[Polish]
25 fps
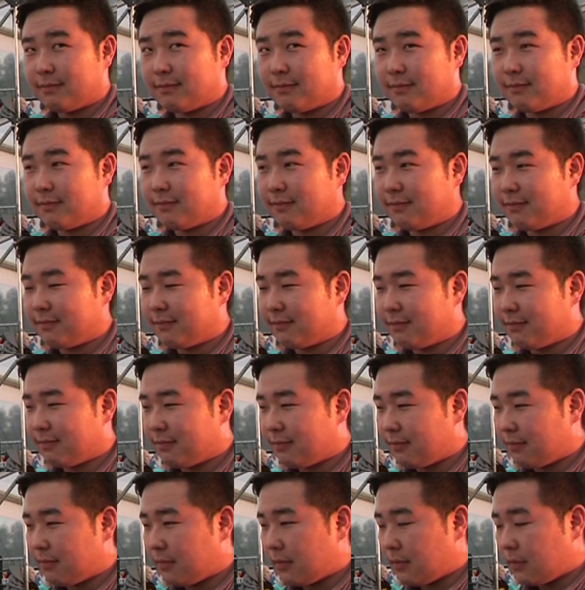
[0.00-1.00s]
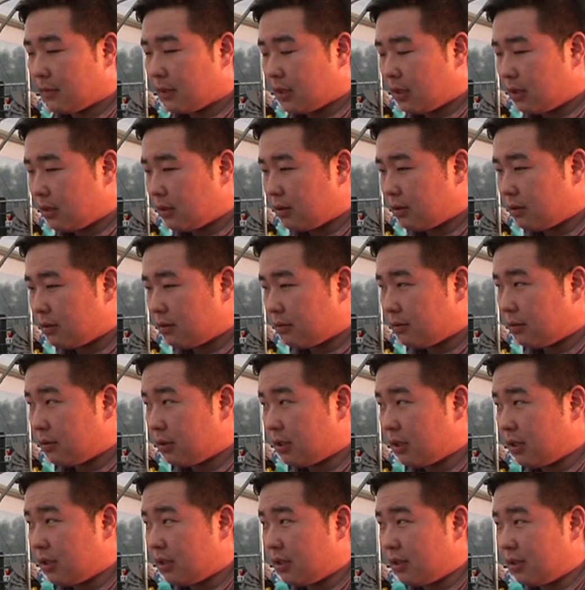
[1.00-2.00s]
Coś jeszcze?
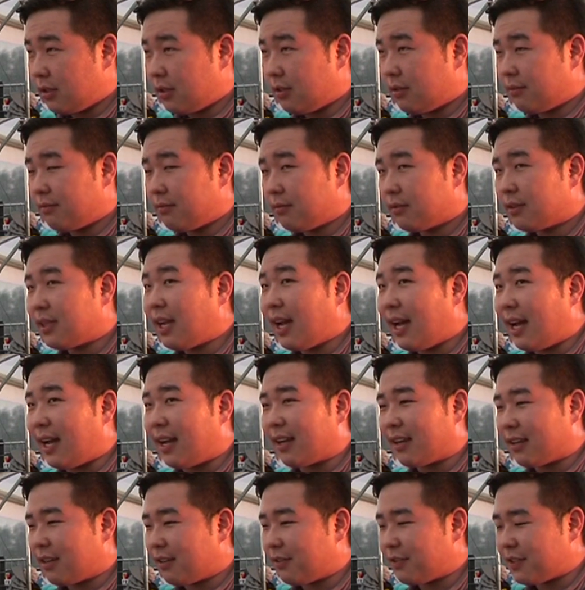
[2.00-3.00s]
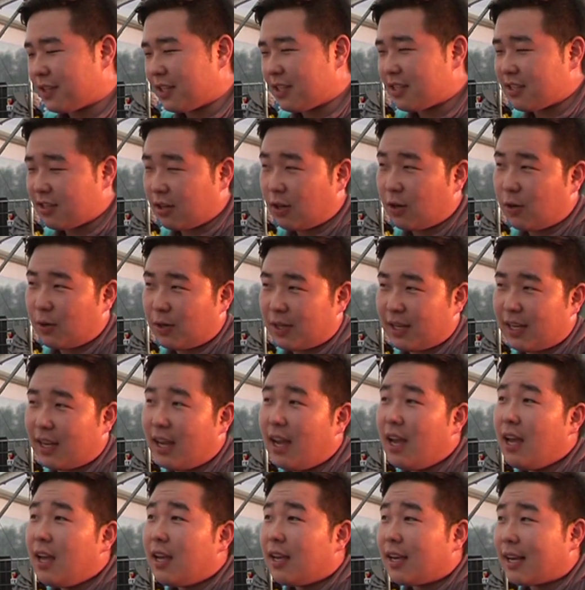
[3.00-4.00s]
Yy, tak, wszyscy
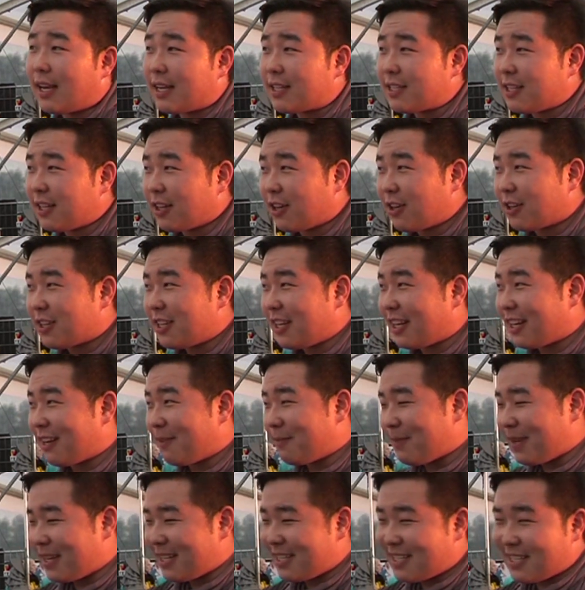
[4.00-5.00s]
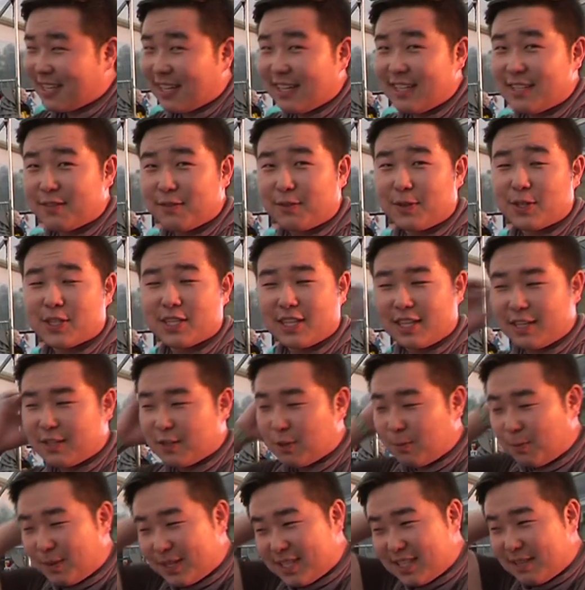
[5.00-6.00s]
ogólnie. Każdego dnia na main stage może
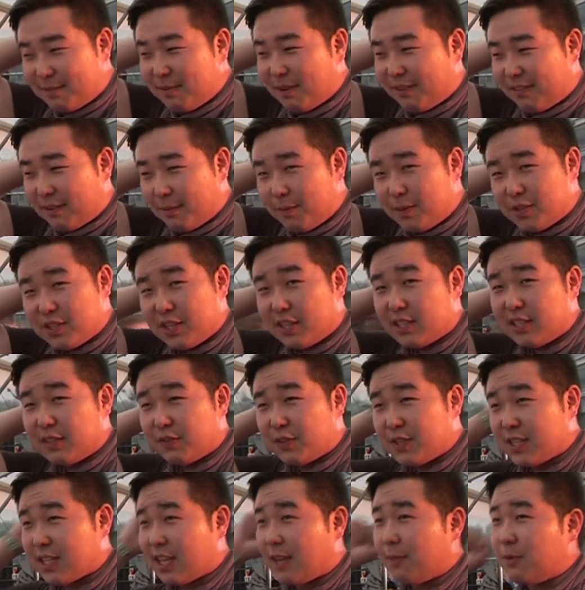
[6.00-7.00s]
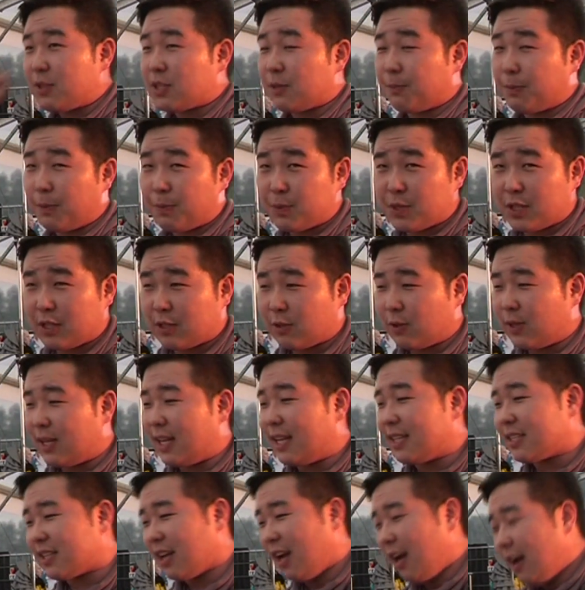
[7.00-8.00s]
jest super zabawa, można ze wszystkimi się
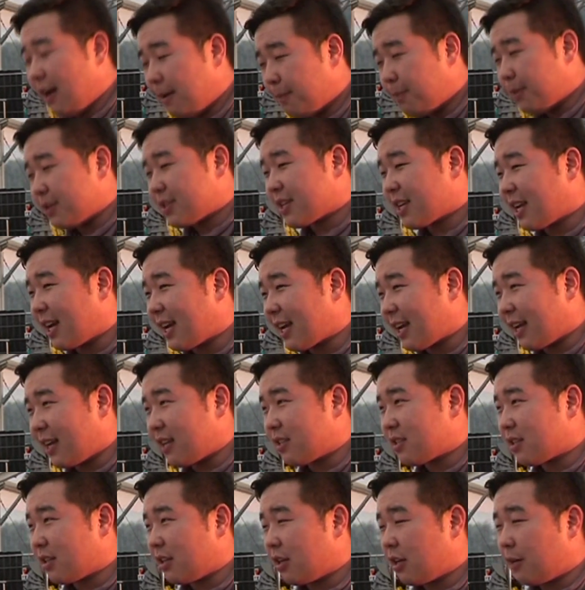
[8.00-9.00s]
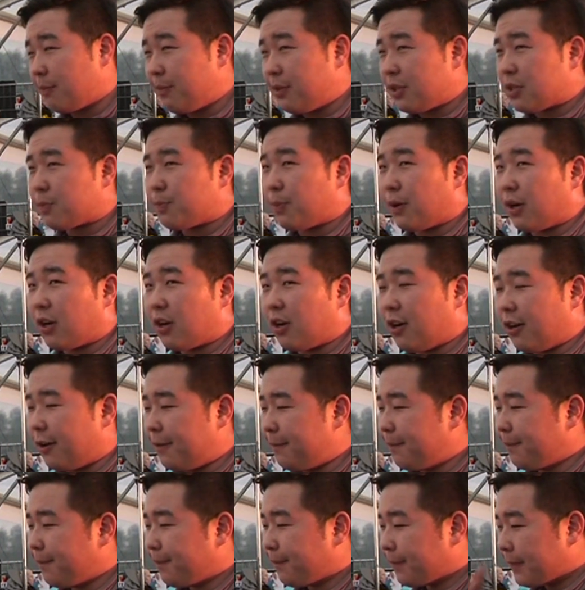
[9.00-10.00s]
poprzytulać, poskakać i robić
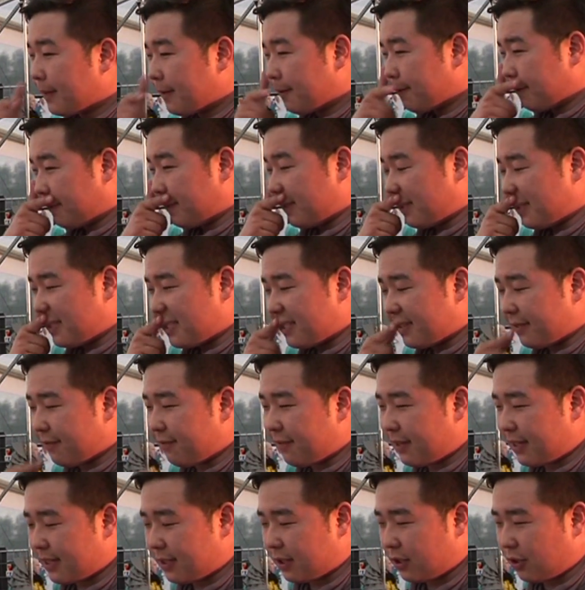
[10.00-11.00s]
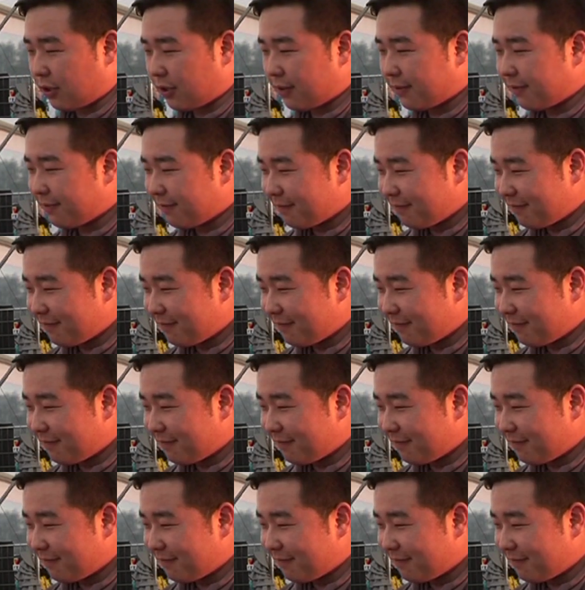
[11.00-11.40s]
pogo, więc warto.